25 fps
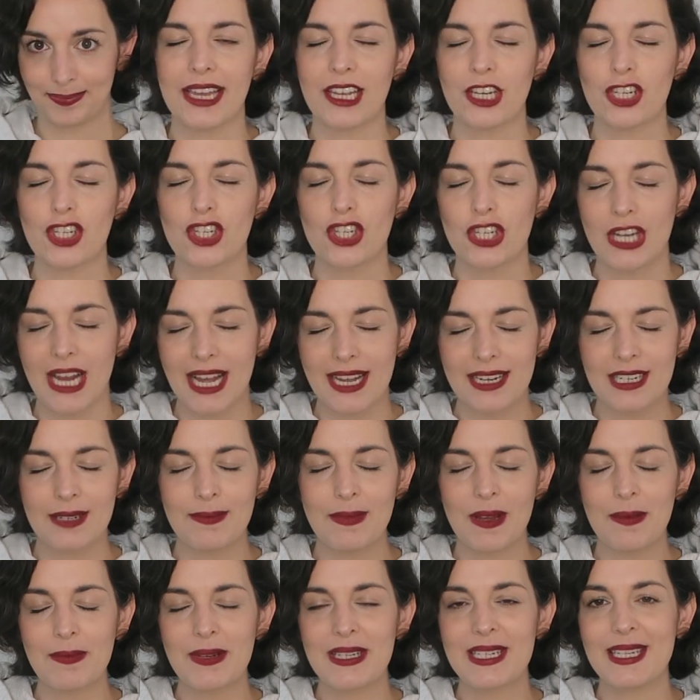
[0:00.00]
Ich
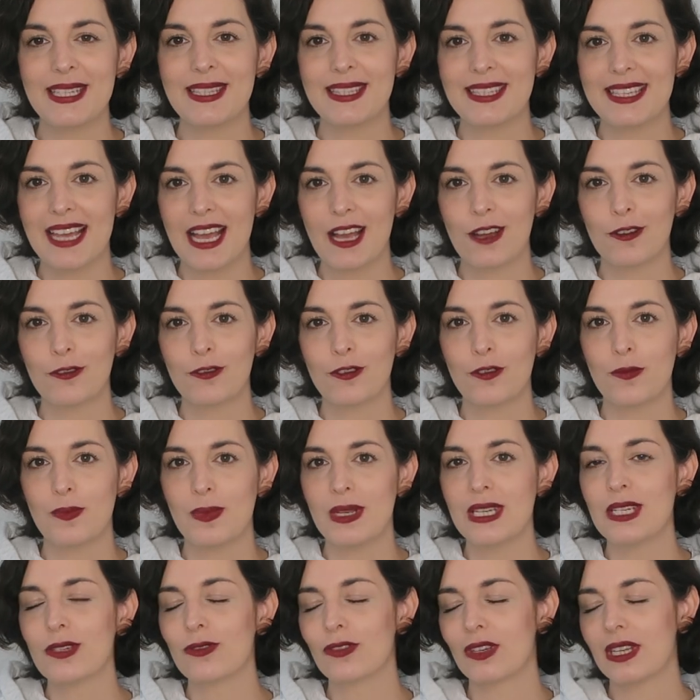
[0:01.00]
starte mal mit den Sachen für
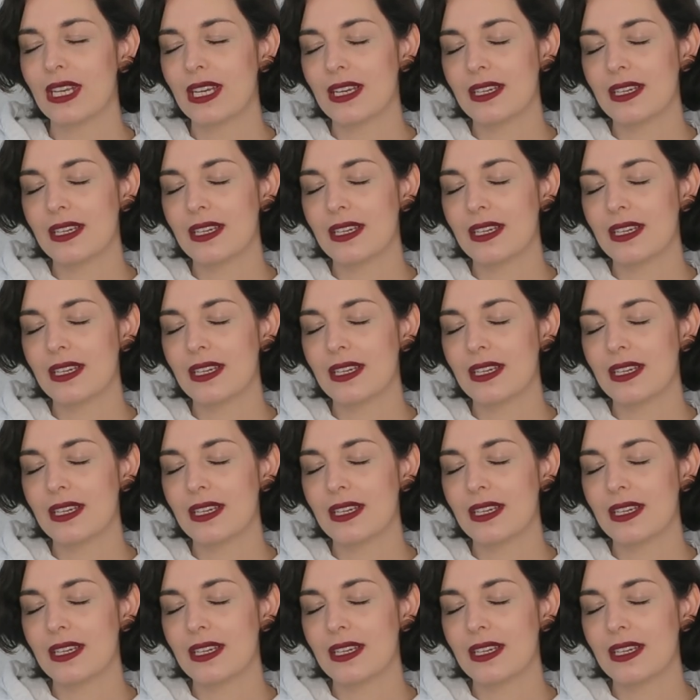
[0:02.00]
mich und